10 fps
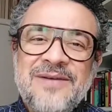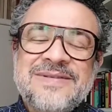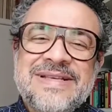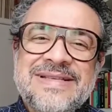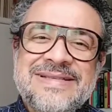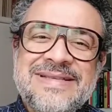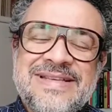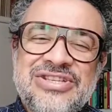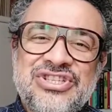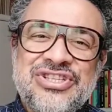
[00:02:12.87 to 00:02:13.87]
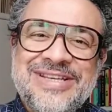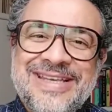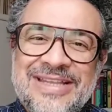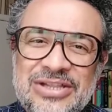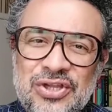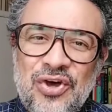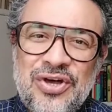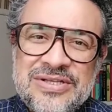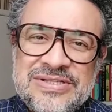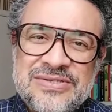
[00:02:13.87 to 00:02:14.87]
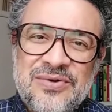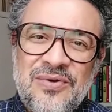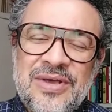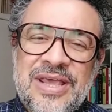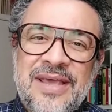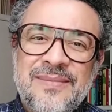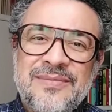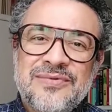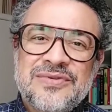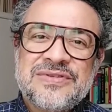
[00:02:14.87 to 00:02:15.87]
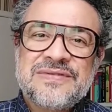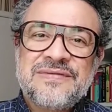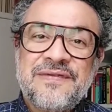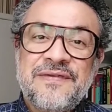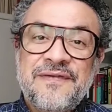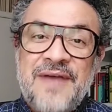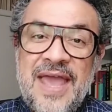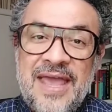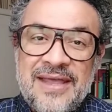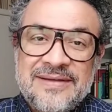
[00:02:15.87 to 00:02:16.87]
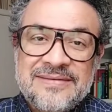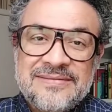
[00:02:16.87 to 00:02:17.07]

Deus exige que nós coloquemos fé